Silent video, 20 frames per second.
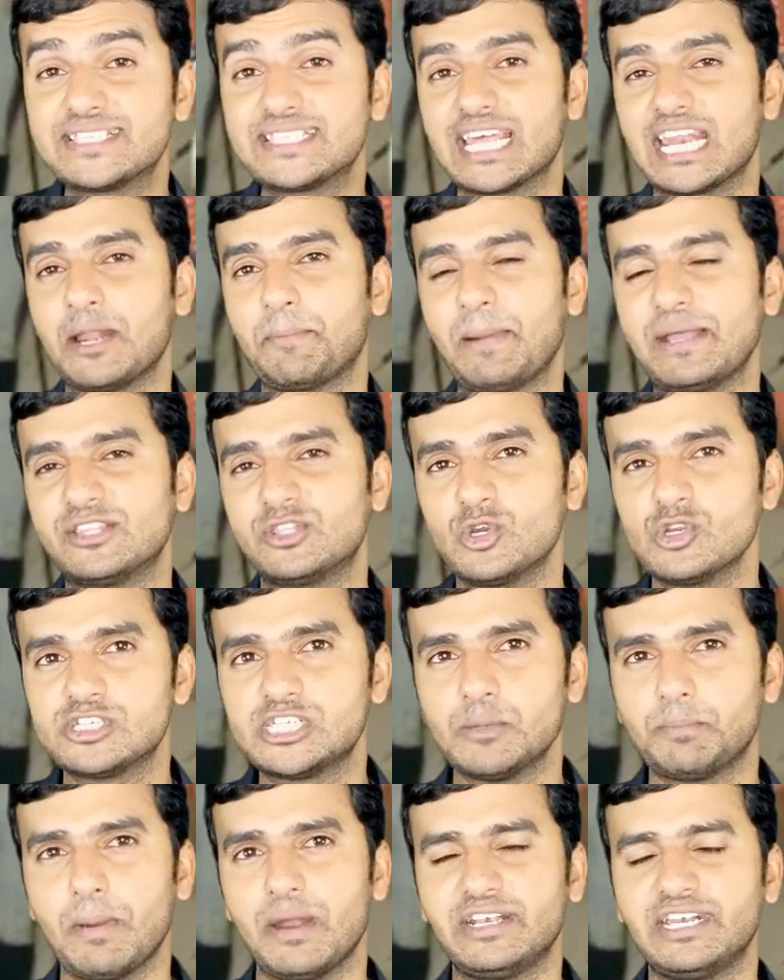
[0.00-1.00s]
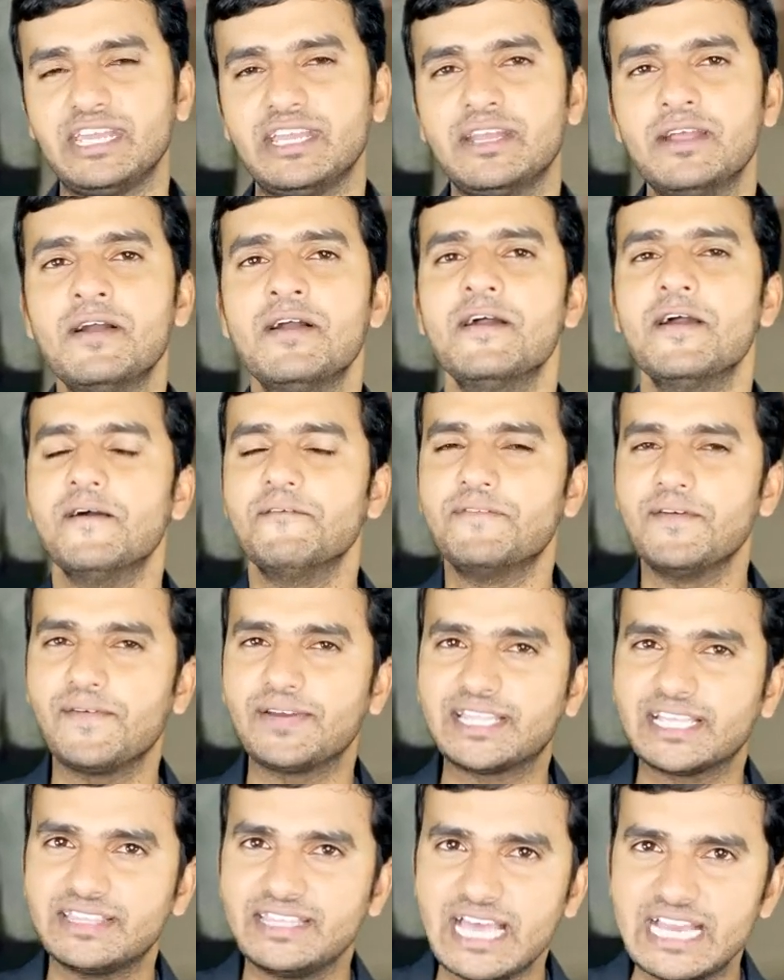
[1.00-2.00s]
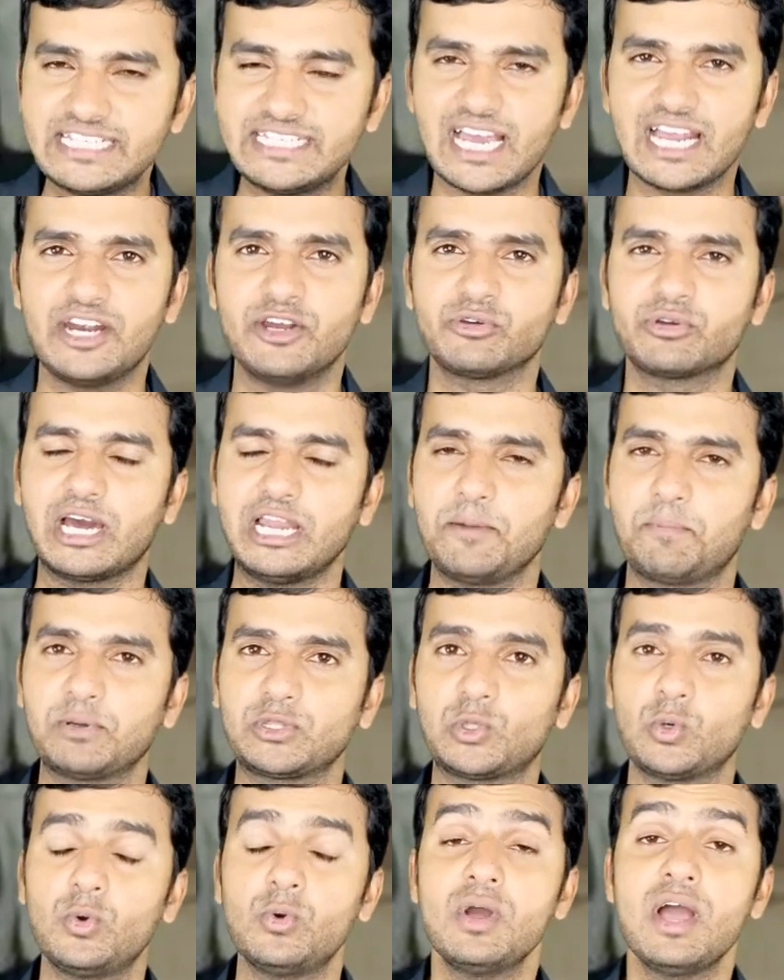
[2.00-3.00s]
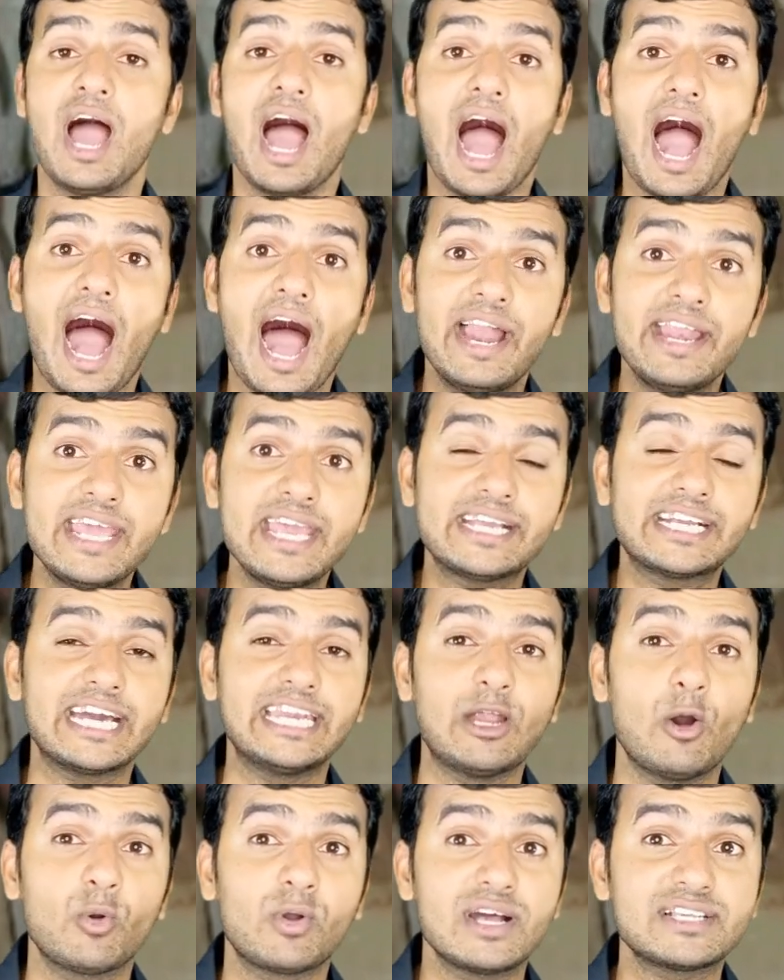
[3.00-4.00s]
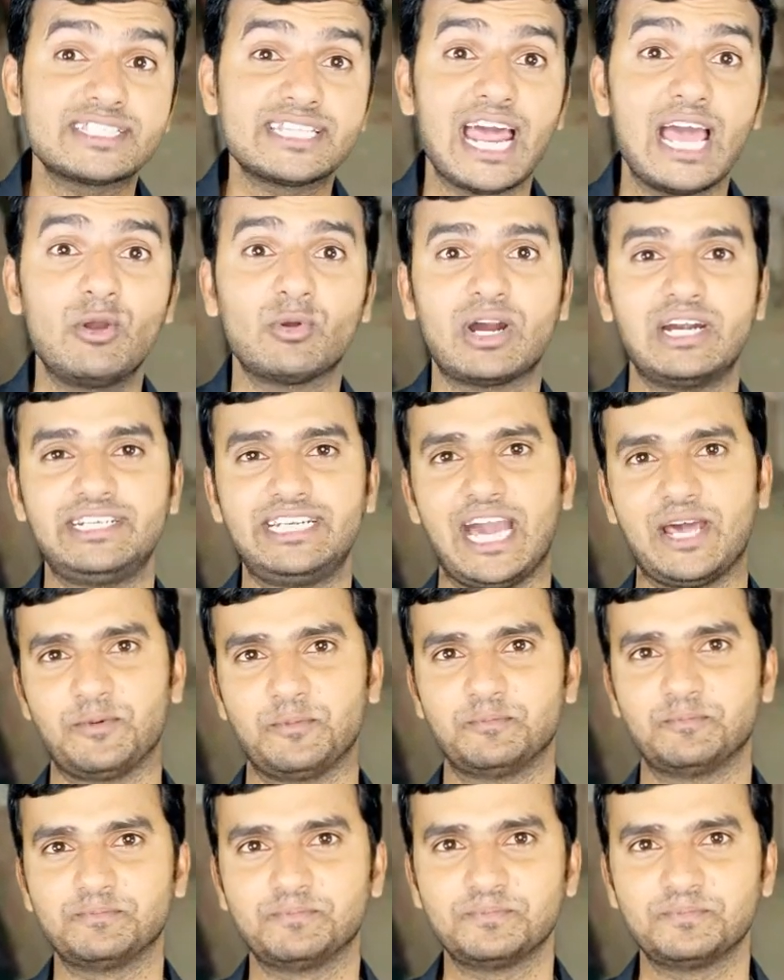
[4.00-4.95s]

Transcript: విస్తరణపై దృష్టి పెట్టి వివిధ దేశాలను కలుపుతూ అనేక నౌకాశ్రయాలు కట్టారు